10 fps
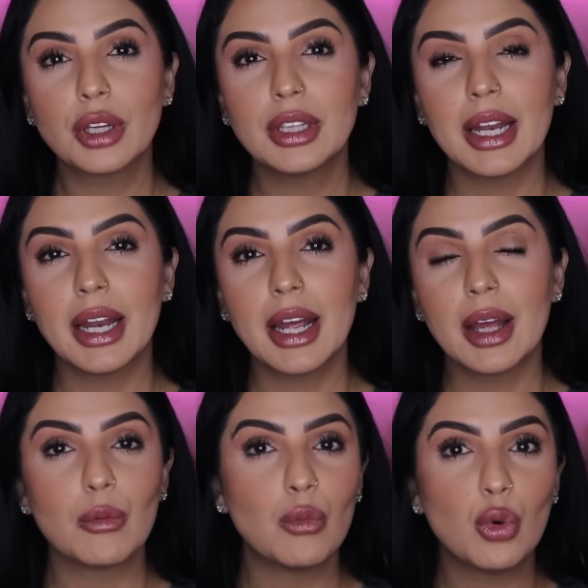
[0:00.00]

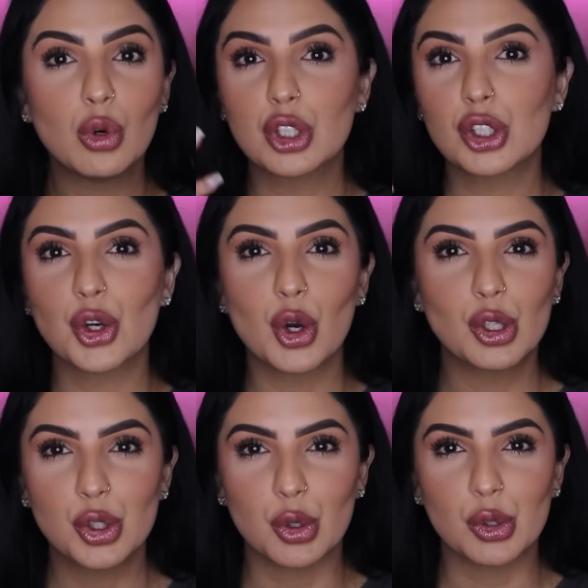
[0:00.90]
tiene muchos
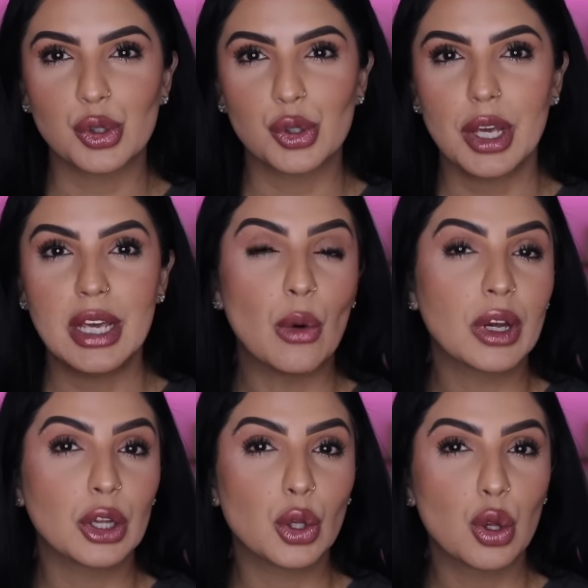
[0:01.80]
rostros y
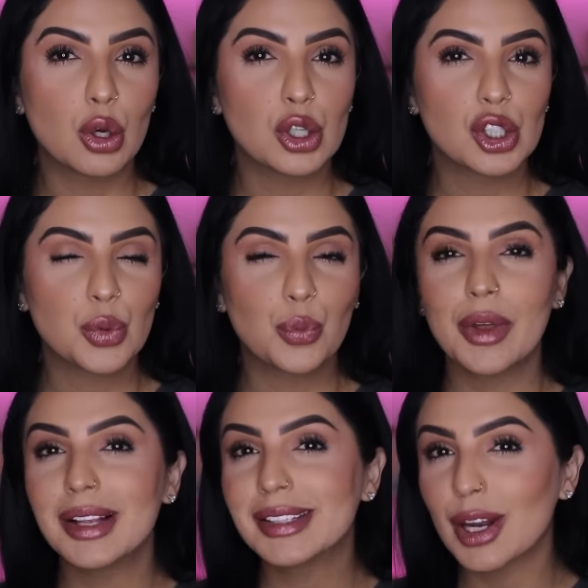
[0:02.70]
aunque todos
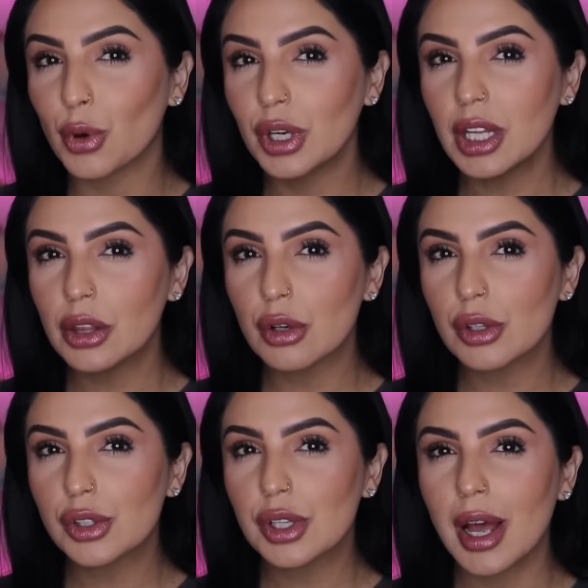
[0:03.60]
pueden ser
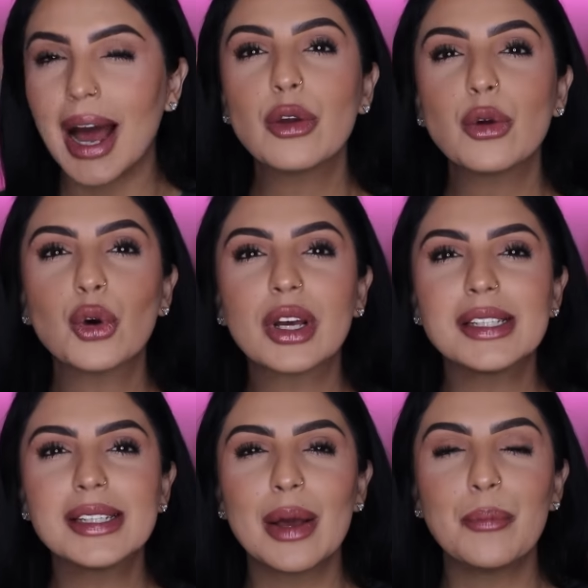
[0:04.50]
bonitos, hay uno que
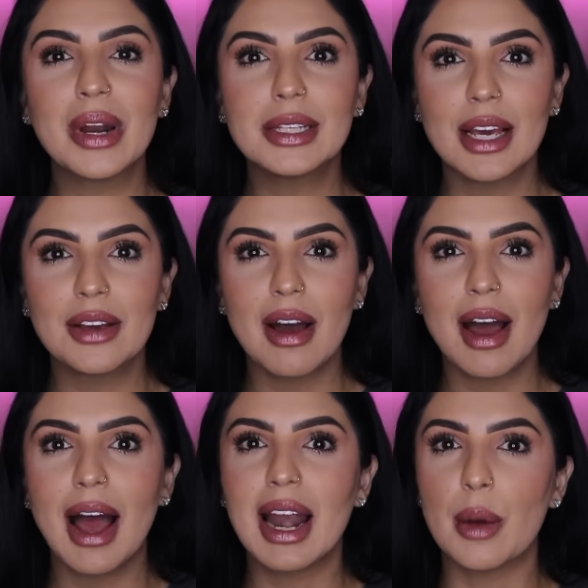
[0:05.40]
siempre
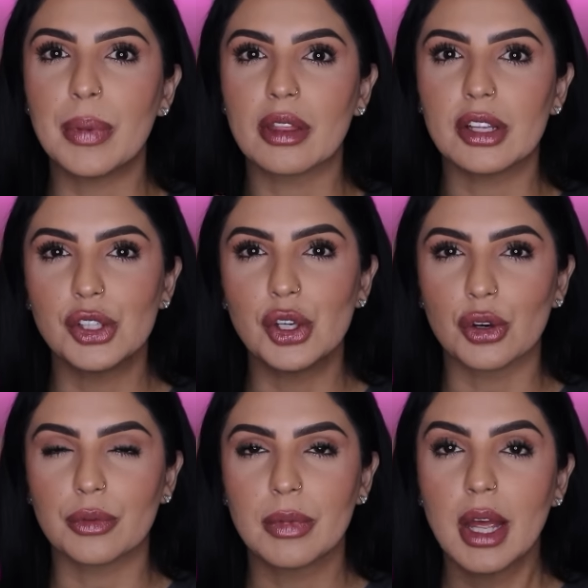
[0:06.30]
lleva a la
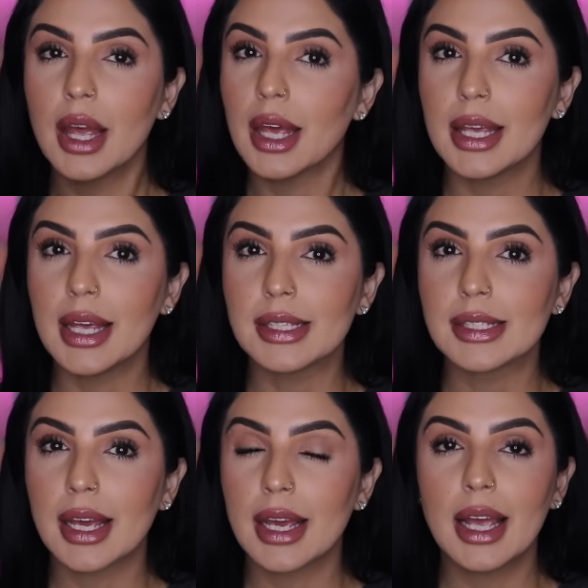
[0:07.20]
perdición. Y es
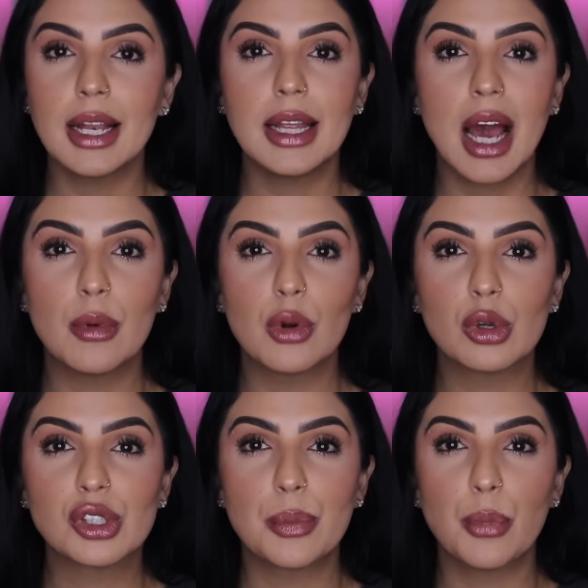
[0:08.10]
que el
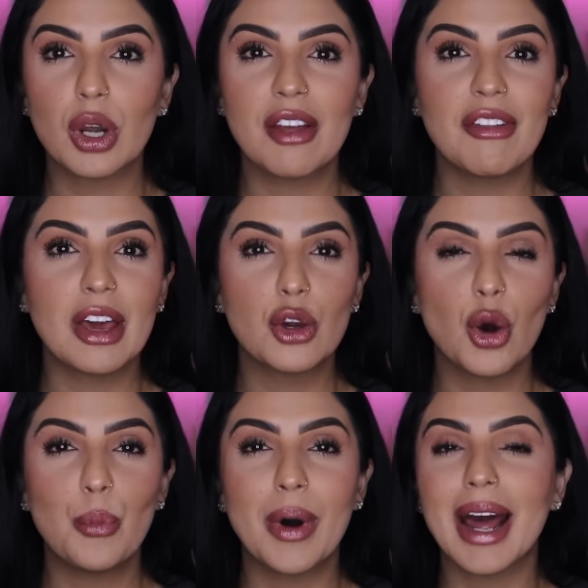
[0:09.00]
diablo se pone
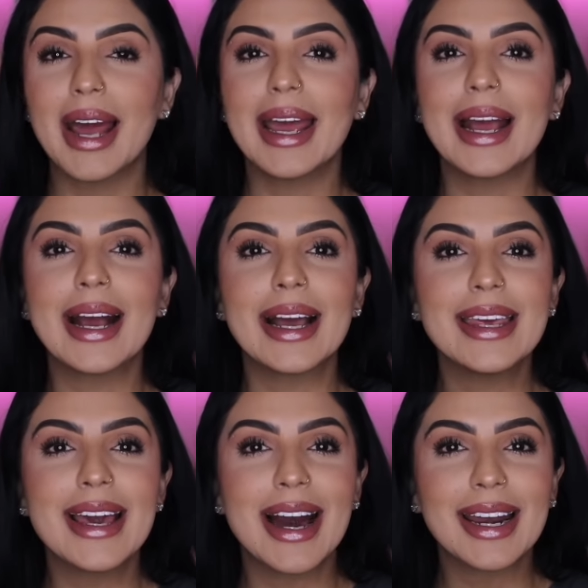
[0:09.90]
bello para
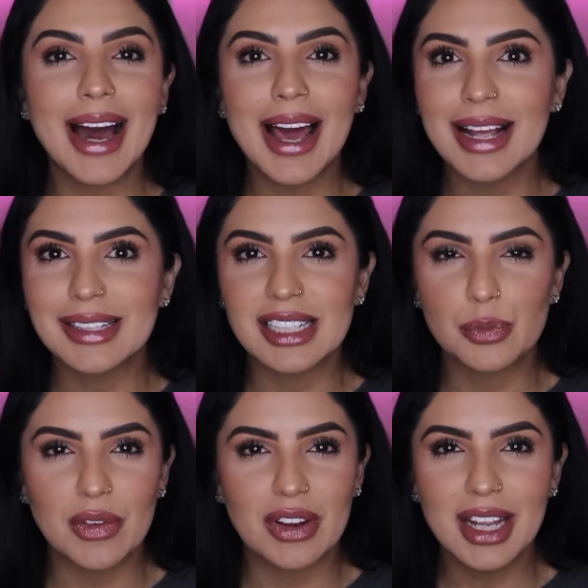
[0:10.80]
engañar a las
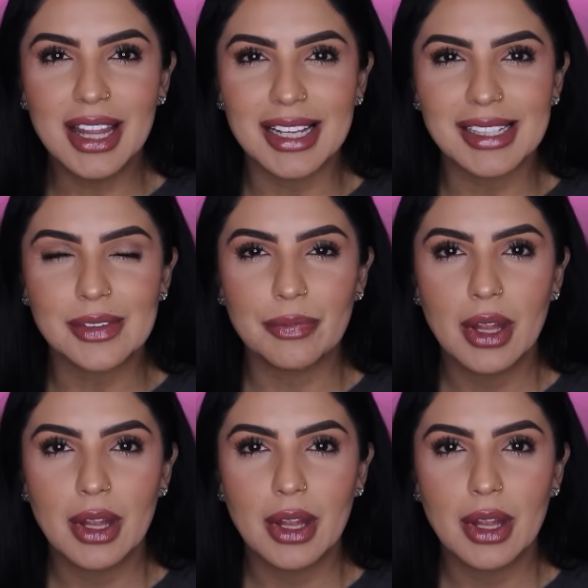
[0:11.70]
desprevenidas.